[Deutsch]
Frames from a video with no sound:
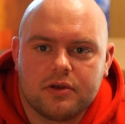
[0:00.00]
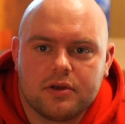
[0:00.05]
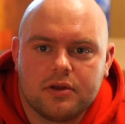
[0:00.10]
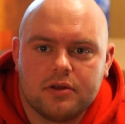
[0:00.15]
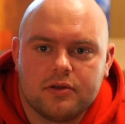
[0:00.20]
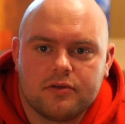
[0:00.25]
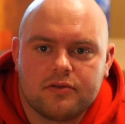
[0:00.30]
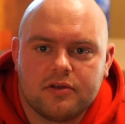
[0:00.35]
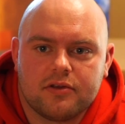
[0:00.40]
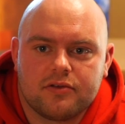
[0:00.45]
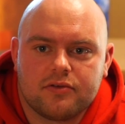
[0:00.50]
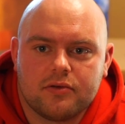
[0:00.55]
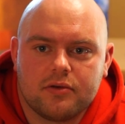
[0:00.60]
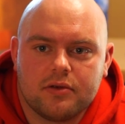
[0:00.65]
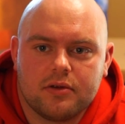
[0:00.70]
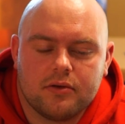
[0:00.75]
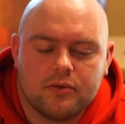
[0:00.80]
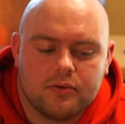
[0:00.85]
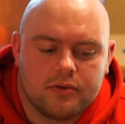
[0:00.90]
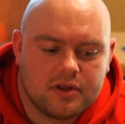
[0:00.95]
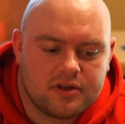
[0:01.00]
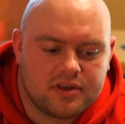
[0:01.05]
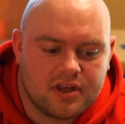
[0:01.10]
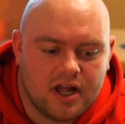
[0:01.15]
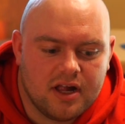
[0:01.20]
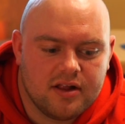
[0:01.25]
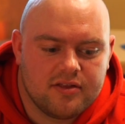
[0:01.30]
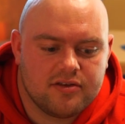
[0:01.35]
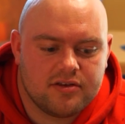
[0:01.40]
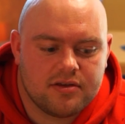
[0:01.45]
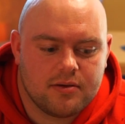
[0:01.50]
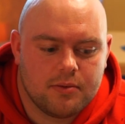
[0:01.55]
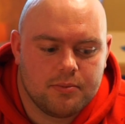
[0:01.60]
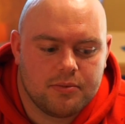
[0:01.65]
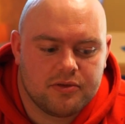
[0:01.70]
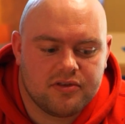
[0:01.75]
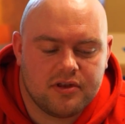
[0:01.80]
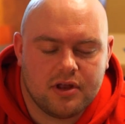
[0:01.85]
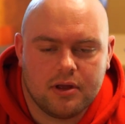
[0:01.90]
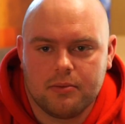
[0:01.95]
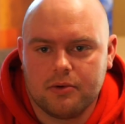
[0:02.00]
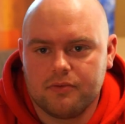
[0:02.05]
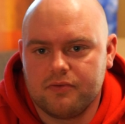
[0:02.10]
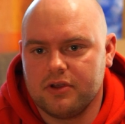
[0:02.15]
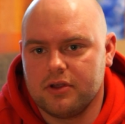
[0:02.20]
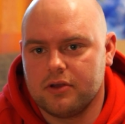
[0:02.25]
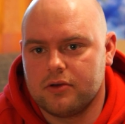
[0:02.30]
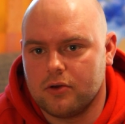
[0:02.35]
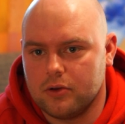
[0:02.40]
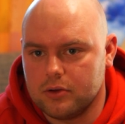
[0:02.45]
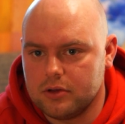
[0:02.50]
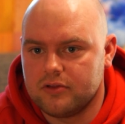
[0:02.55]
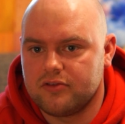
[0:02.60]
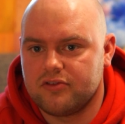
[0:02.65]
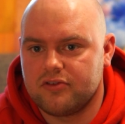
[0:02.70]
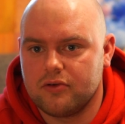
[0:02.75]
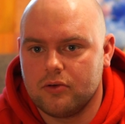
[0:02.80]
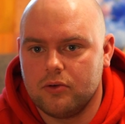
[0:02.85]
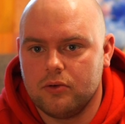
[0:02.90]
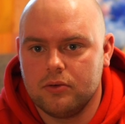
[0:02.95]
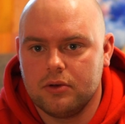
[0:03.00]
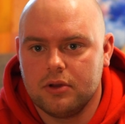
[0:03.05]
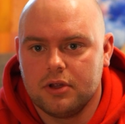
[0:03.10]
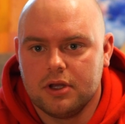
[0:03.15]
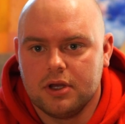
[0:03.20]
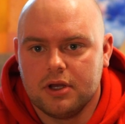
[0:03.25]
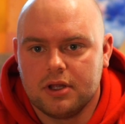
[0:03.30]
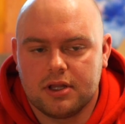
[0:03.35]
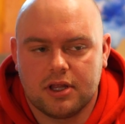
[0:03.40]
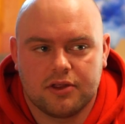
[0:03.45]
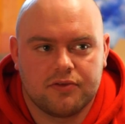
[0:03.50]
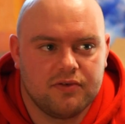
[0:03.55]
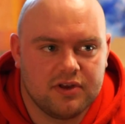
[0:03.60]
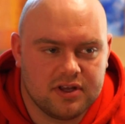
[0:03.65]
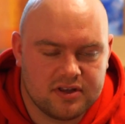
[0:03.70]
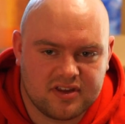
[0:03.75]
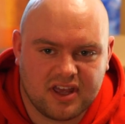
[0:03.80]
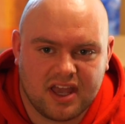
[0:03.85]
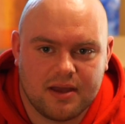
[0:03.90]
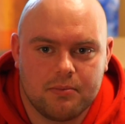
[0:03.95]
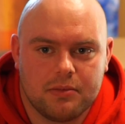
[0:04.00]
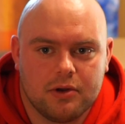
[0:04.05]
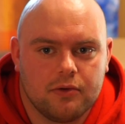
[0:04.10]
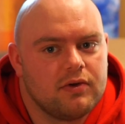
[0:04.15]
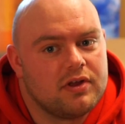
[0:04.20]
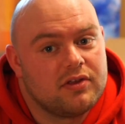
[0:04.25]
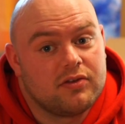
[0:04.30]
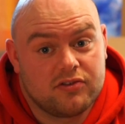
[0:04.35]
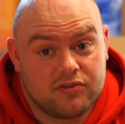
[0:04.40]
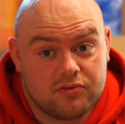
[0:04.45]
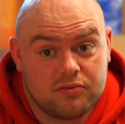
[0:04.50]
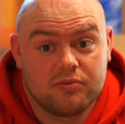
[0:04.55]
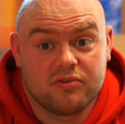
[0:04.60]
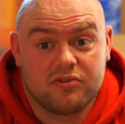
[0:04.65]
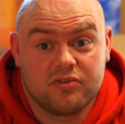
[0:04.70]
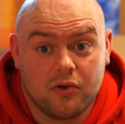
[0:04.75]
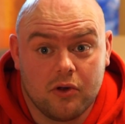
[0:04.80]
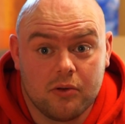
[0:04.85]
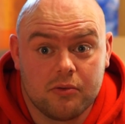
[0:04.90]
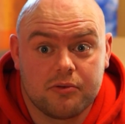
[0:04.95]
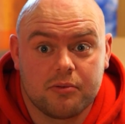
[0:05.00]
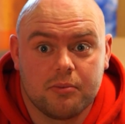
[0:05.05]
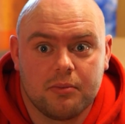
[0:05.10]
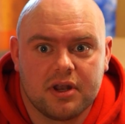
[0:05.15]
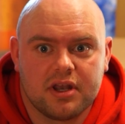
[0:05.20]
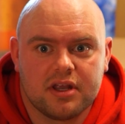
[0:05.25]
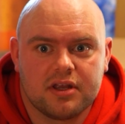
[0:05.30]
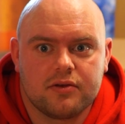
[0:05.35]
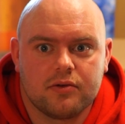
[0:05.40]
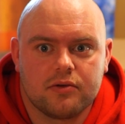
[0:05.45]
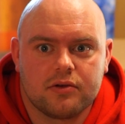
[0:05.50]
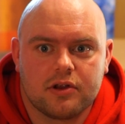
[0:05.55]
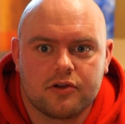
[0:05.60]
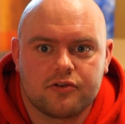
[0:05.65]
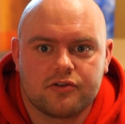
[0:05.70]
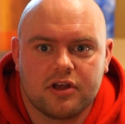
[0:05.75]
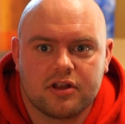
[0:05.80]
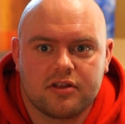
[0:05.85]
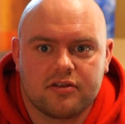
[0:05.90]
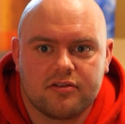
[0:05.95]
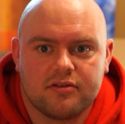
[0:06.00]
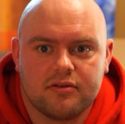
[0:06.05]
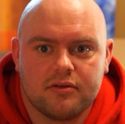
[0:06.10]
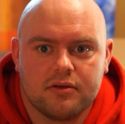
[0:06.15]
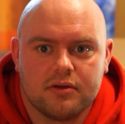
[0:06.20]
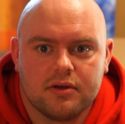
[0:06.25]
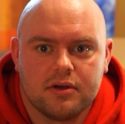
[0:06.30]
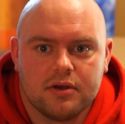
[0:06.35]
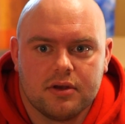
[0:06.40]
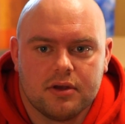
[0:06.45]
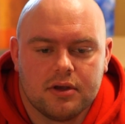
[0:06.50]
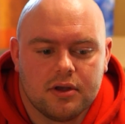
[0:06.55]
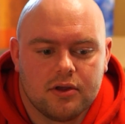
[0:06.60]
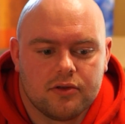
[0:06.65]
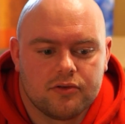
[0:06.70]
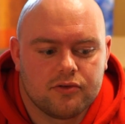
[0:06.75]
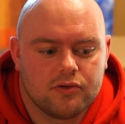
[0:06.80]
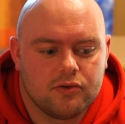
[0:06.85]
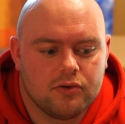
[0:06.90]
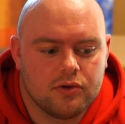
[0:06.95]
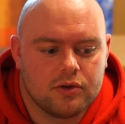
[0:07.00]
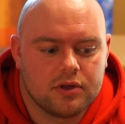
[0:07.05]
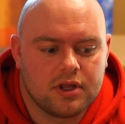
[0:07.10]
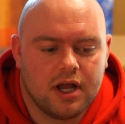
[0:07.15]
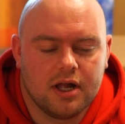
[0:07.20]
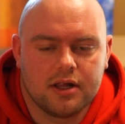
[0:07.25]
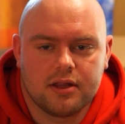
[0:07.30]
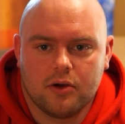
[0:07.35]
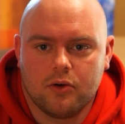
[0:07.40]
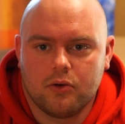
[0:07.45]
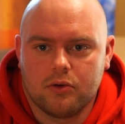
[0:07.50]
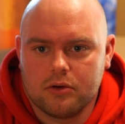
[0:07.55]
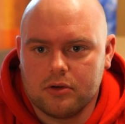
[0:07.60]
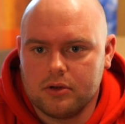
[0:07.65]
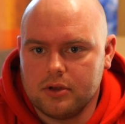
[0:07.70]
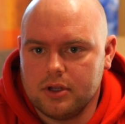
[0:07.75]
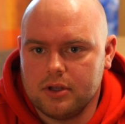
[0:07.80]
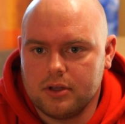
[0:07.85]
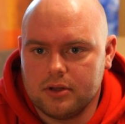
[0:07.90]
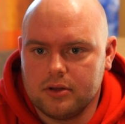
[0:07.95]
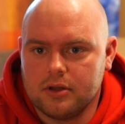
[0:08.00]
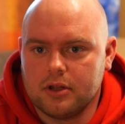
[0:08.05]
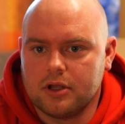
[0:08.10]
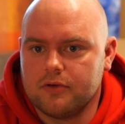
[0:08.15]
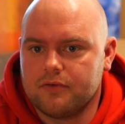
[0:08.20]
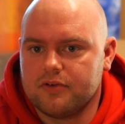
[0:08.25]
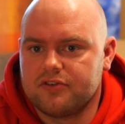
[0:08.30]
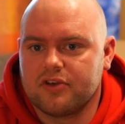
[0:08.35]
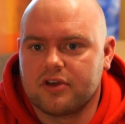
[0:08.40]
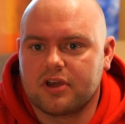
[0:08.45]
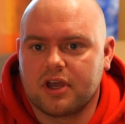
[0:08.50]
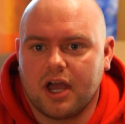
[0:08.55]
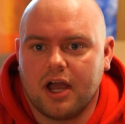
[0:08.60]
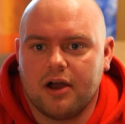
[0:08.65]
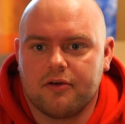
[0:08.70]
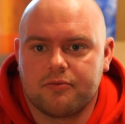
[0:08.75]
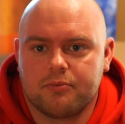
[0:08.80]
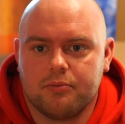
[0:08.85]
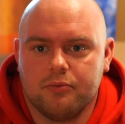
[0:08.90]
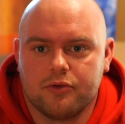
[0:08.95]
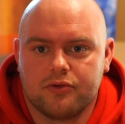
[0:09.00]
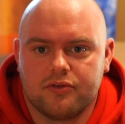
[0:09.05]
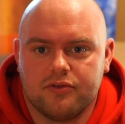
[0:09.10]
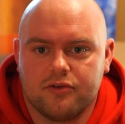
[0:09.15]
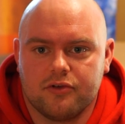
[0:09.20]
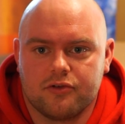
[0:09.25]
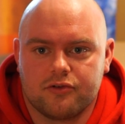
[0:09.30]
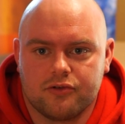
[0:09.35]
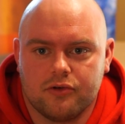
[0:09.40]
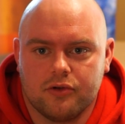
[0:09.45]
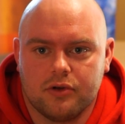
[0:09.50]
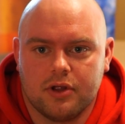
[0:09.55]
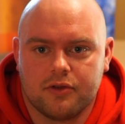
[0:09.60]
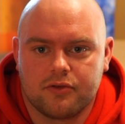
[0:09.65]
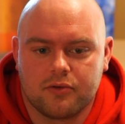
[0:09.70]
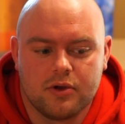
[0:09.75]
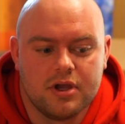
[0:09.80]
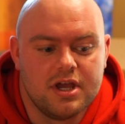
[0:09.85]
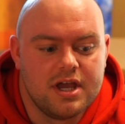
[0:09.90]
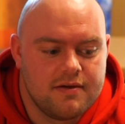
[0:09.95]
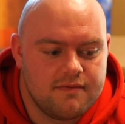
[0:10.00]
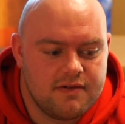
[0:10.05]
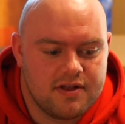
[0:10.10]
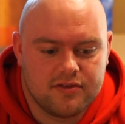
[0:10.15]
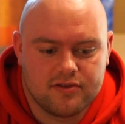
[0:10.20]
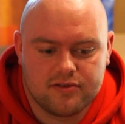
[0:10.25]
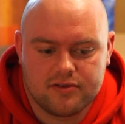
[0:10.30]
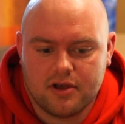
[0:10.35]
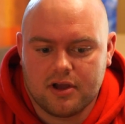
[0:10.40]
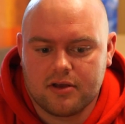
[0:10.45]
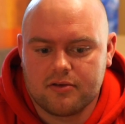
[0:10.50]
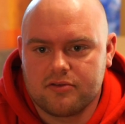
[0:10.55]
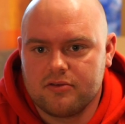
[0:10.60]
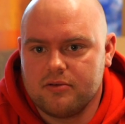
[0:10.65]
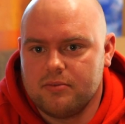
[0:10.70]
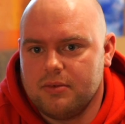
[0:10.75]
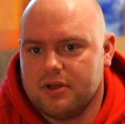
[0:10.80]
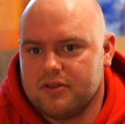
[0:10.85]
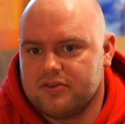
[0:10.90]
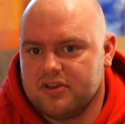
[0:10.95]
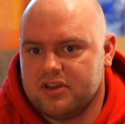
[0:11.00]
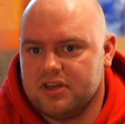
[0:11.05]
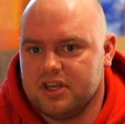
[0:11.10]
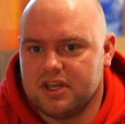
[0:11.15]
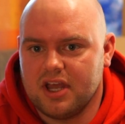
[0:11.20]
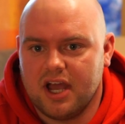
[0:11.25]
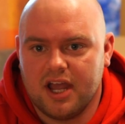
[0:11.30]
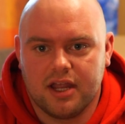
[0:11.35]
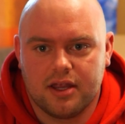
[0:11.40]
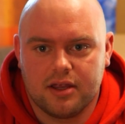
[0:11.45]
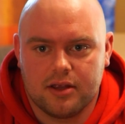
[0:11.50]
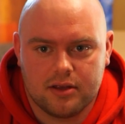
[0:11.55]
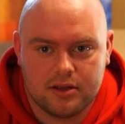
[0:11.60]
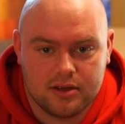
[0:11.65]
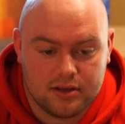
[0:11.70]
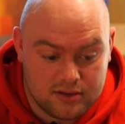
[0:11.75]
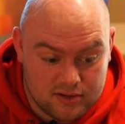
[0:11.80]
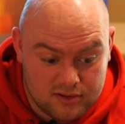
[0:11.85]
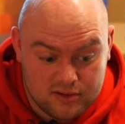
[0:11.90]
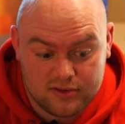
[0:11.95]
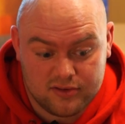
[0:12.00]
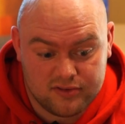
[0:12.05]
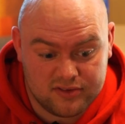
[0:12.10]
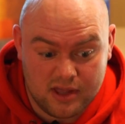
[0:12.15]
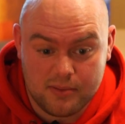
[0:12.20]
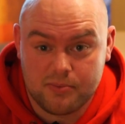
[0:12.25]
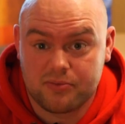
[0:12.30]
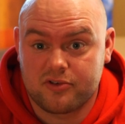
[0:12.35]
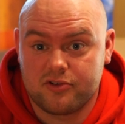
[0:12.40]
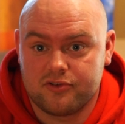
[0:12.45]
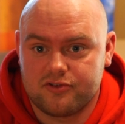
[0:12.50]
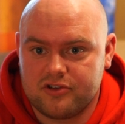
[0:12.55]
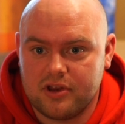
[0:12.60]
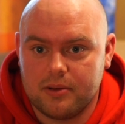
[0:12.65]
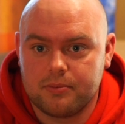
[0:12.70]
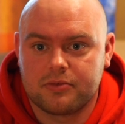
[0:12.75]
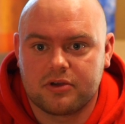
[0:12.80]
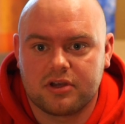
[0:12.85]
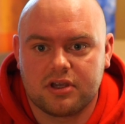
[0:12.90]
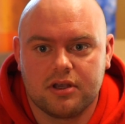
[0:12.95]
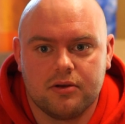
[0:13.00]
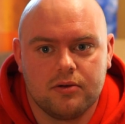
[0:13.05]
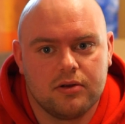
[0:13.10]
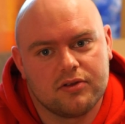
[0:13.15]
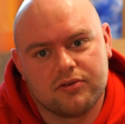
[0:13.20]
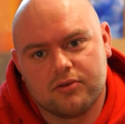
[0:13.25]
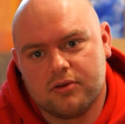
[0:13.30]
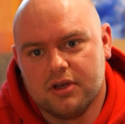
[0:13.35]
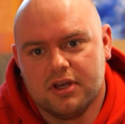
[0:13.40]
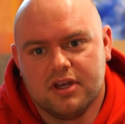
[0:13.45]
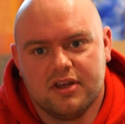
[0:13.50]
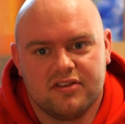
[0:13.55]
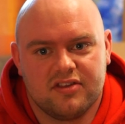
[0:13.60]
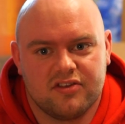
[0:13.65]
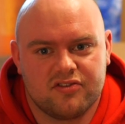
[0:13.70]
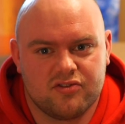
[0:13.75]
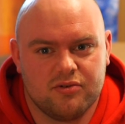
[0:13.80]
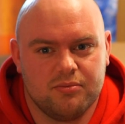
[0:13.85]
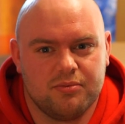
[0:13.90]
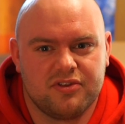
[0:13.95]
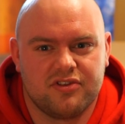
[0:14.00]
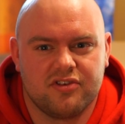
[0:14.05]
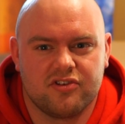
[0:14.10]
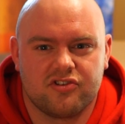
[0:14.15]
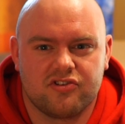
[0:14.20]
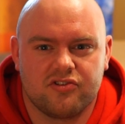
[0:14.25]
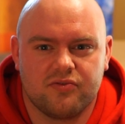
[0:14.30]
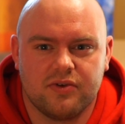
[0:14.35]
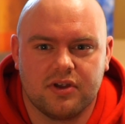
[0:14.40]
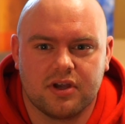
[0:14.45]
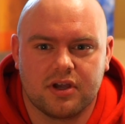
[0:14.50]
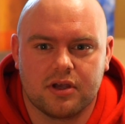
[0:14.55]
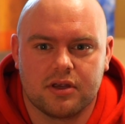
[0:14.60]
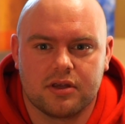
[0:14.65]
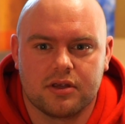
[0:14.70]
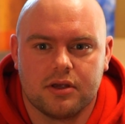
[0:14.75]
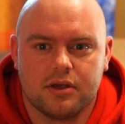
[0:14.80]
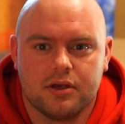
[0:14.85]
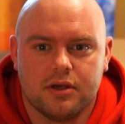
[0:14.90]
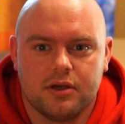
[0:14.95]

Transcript: Fitness, das unterteilt sich aber ein bisschen. Einmal wegen Kondition, das wegen Treppenlauf, also das sollte man nicht unterschätzen. So und halt auch äh, eine gewisse Kraft müssen sie schon. Also wenn sie sagen, sie mal sich nicht eigen selbst gestemmt kriegen oder so, das ist schon ein bisschen schwierig.